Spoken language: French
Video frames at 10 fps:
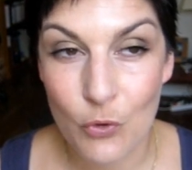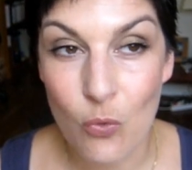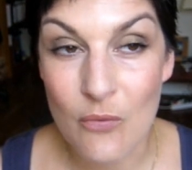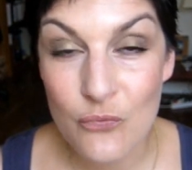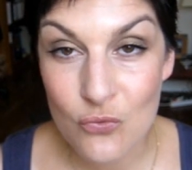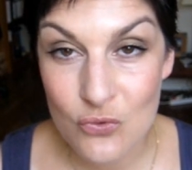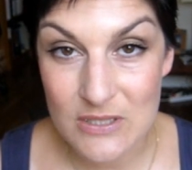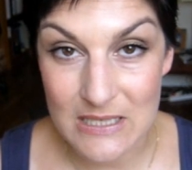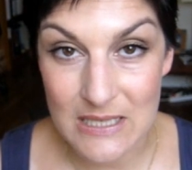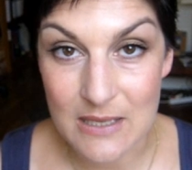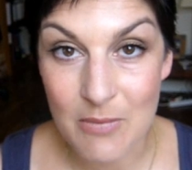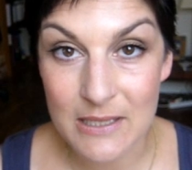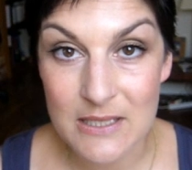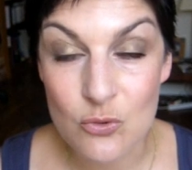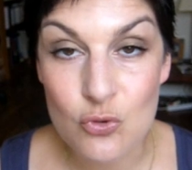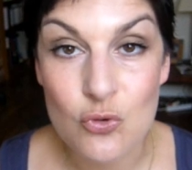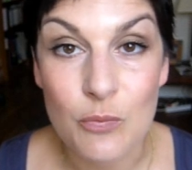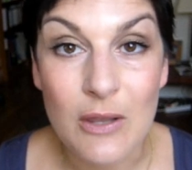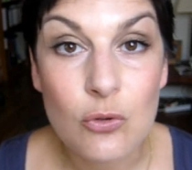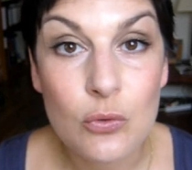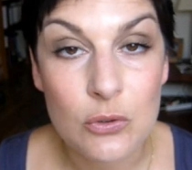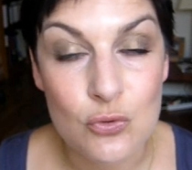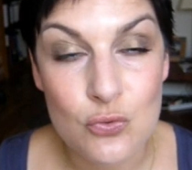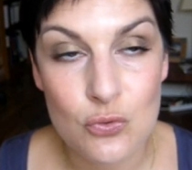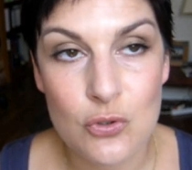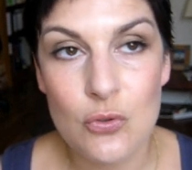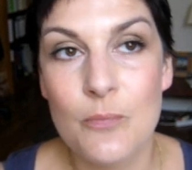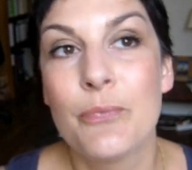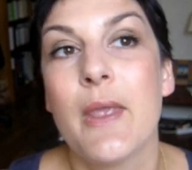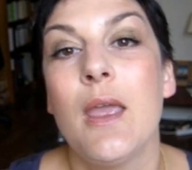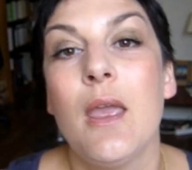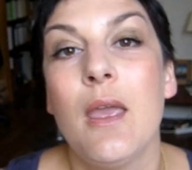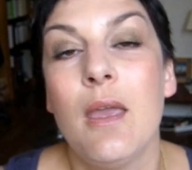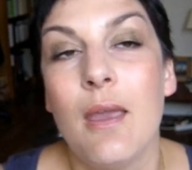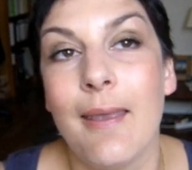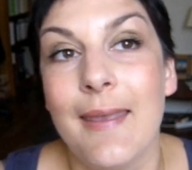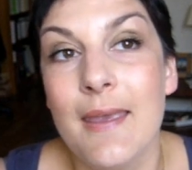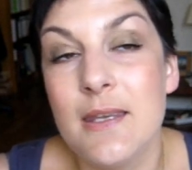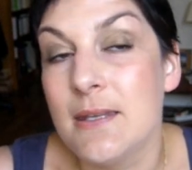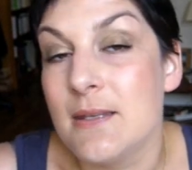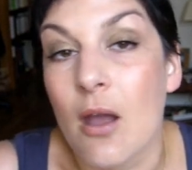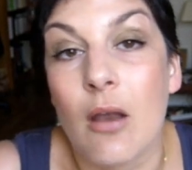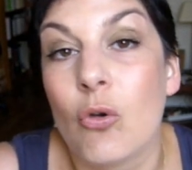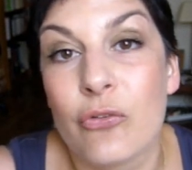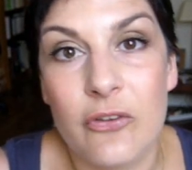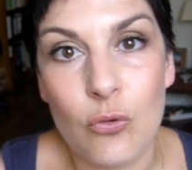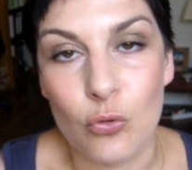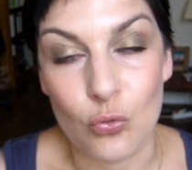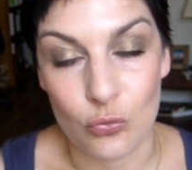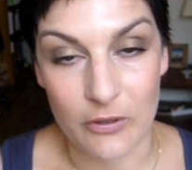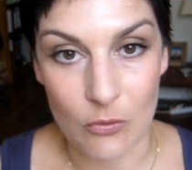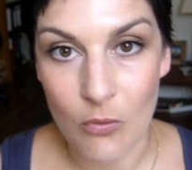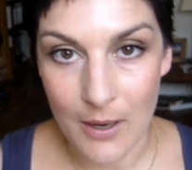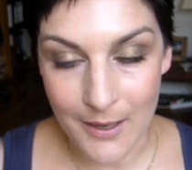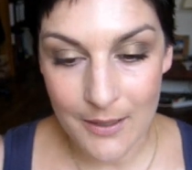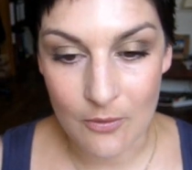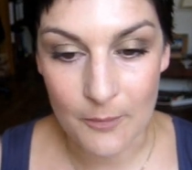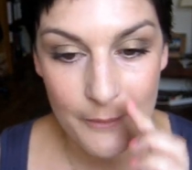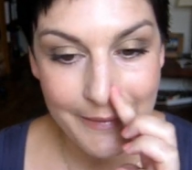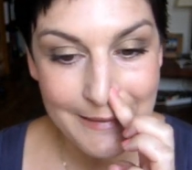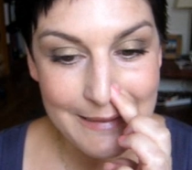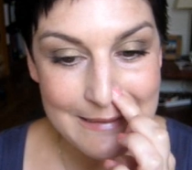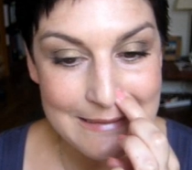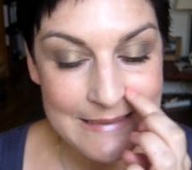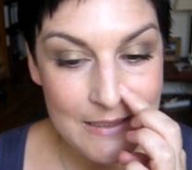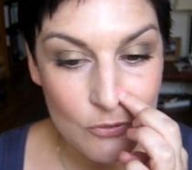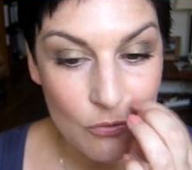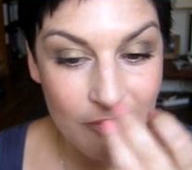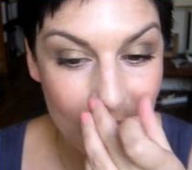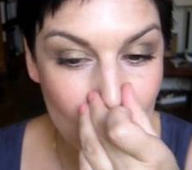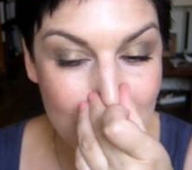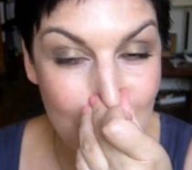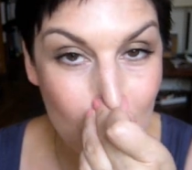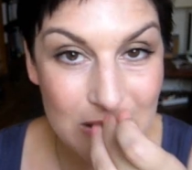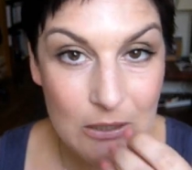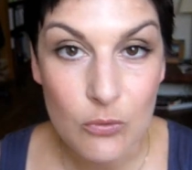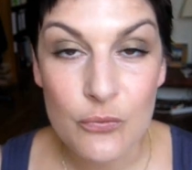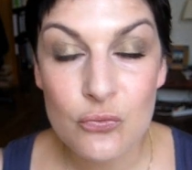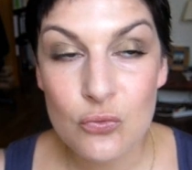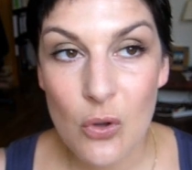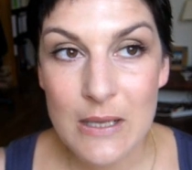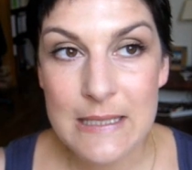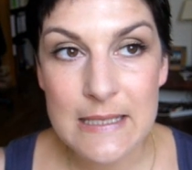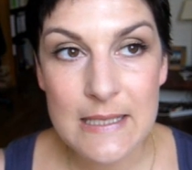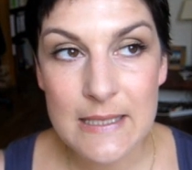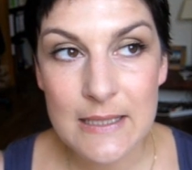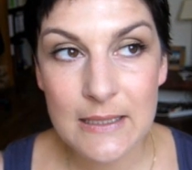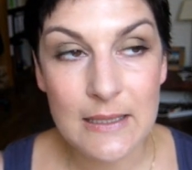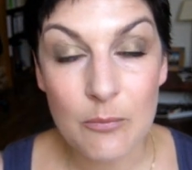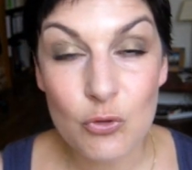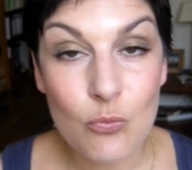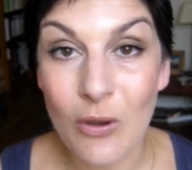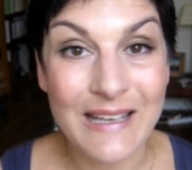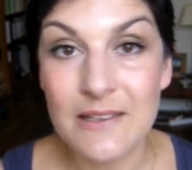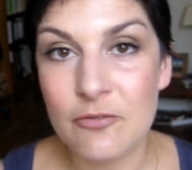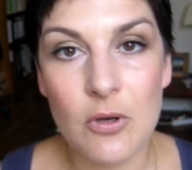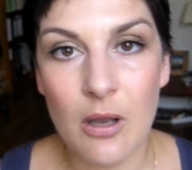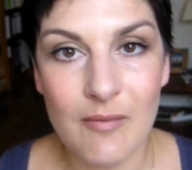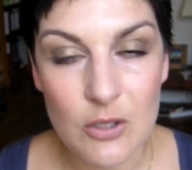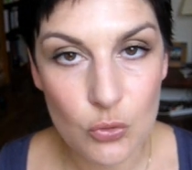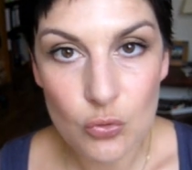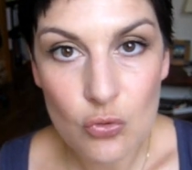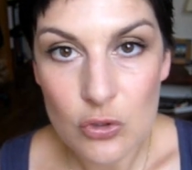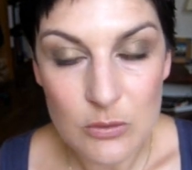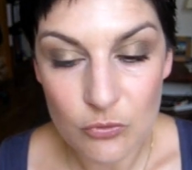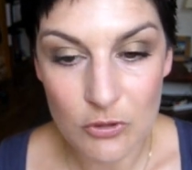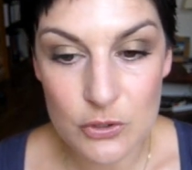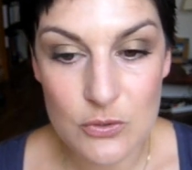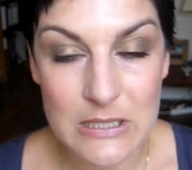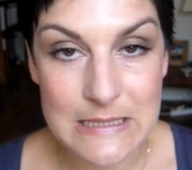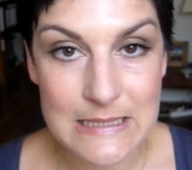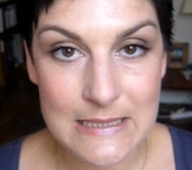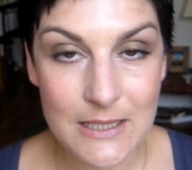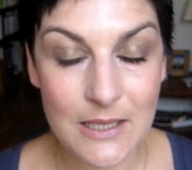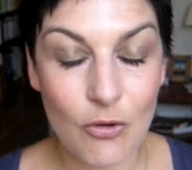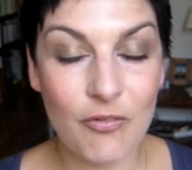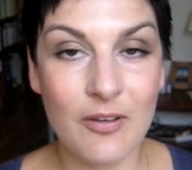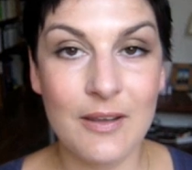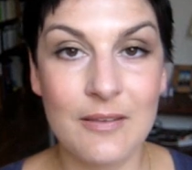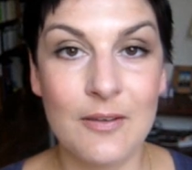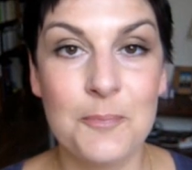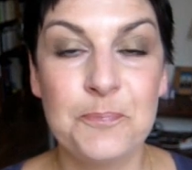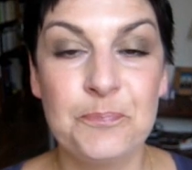coiffeuse et maquilleuse de plateau et de studio, et qui a lancé euh, son salon à elle, et qui a une façon d'aborder la coiffure qui est qui n'a absolument rien à voir avec euh, tout ce que j'ai pu voir jusqu'ici. Et en fait,